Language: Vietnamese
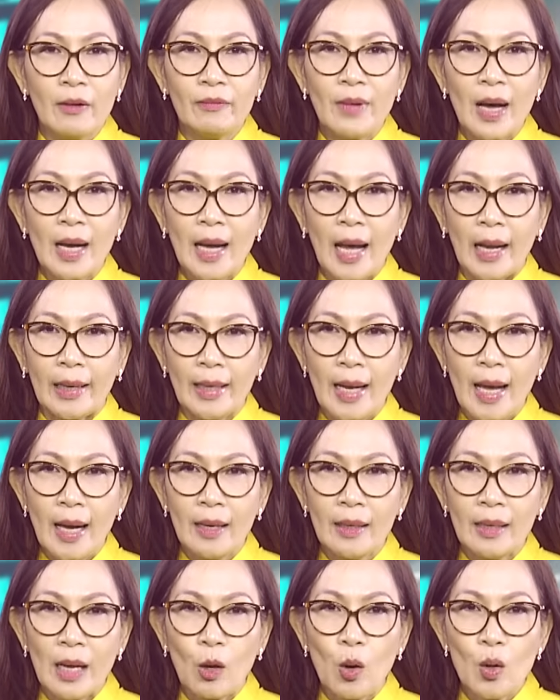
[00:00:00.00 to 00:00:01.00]
Và khả
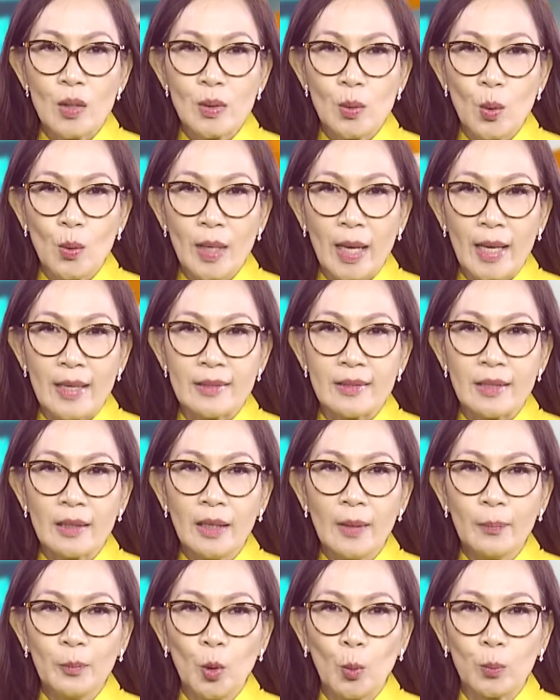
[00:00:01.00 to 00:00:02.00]
năng là con số này sẽ
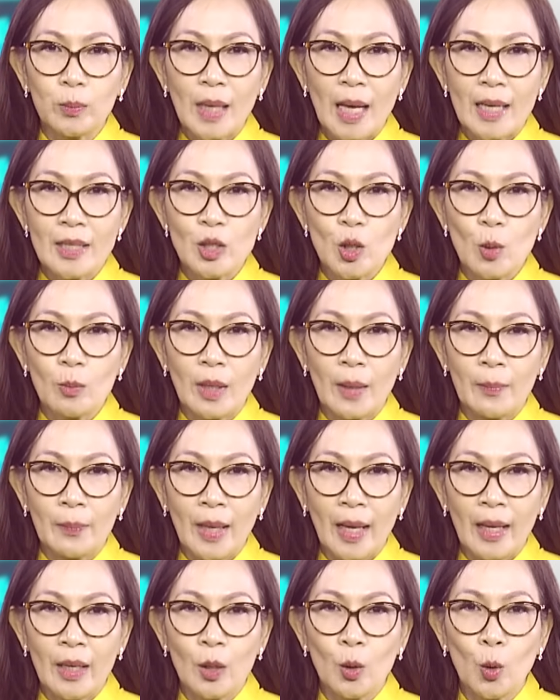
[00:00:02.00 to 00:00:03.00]
tiếp tục tăng trong
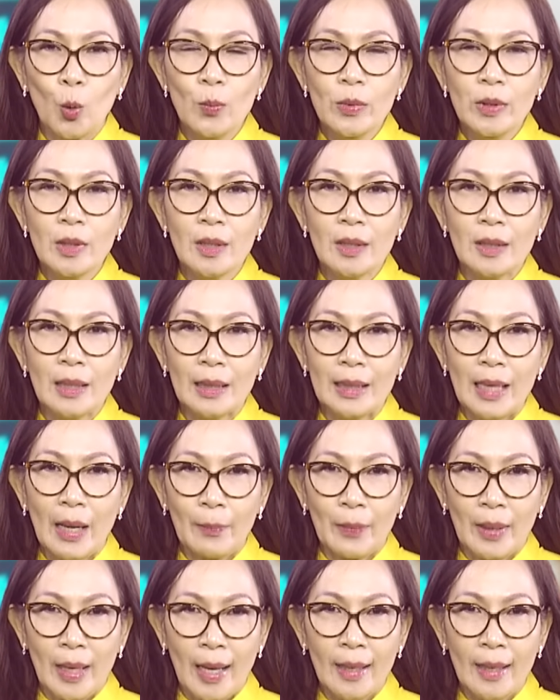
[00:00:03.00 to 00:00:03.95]
năm nay cũng như những năm